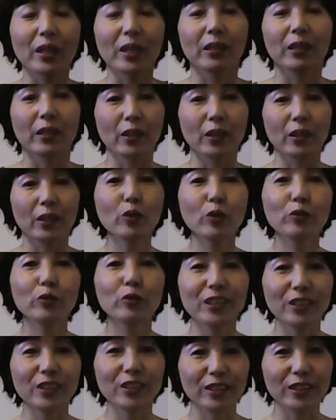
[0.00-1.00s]
で恐怖
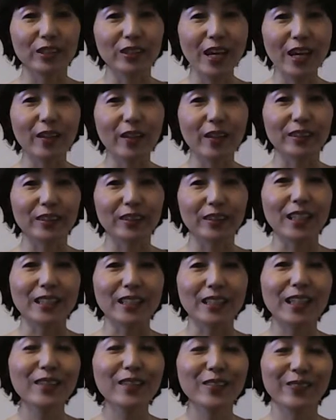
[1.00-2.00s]
についてお伝えし
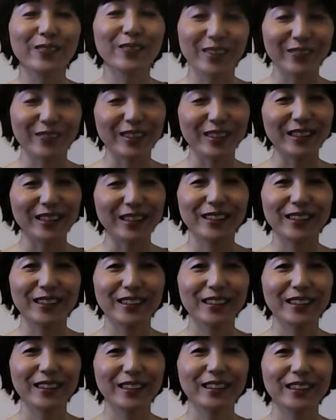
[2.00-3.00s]
たいと思います
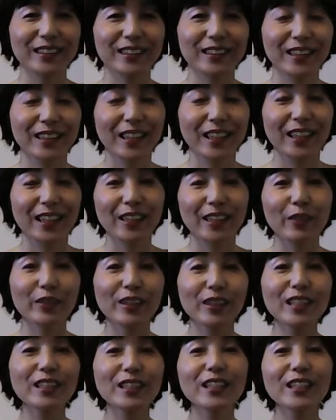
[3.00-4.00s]
で
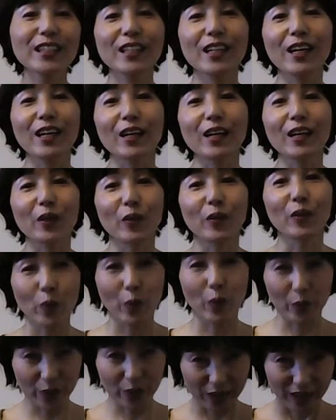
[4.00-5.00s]
私たちが
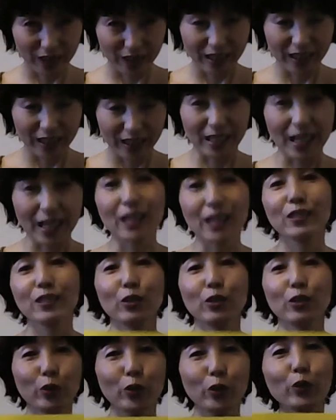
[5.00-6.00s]
こう感じ
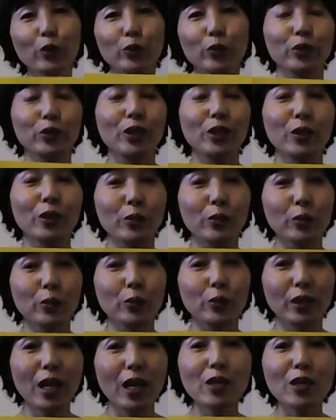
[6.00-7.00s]
る恐怖っていう
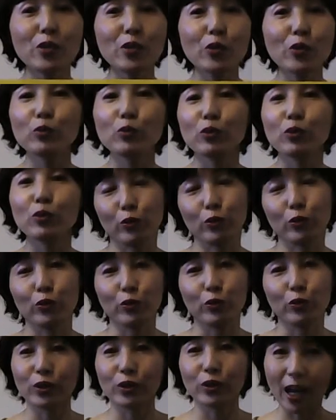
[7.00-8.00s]
対象物
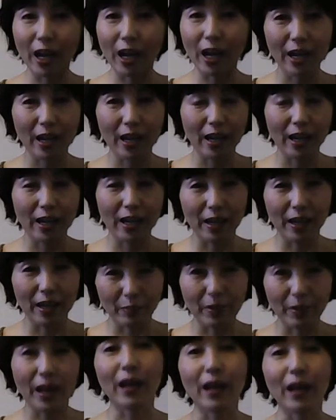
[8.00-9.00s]
が、
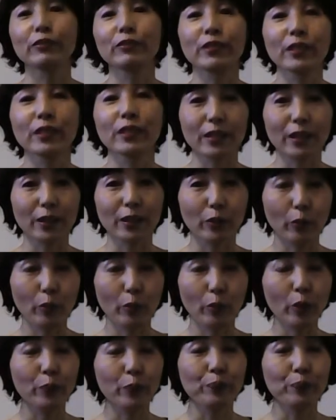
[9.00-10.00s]
まあ、あるんですけれど
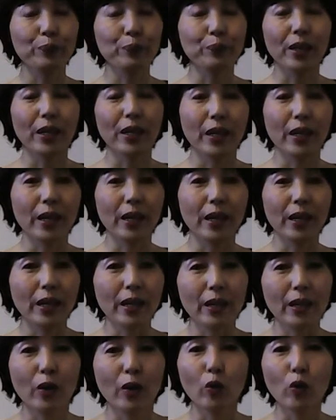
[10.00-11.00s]
も、えー、
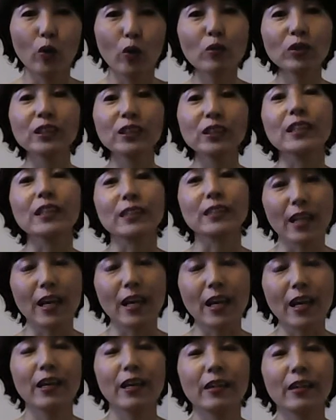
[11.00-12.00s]
主にです
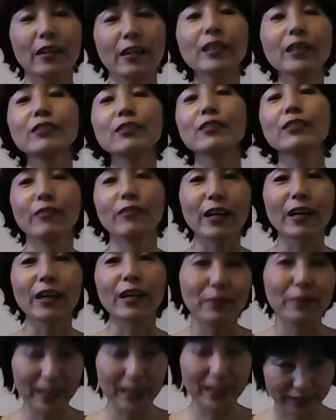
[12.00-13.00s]
ね2つに分か
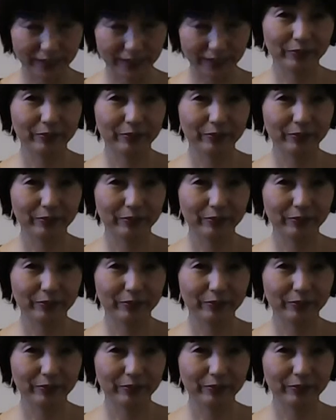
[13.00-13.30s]
れます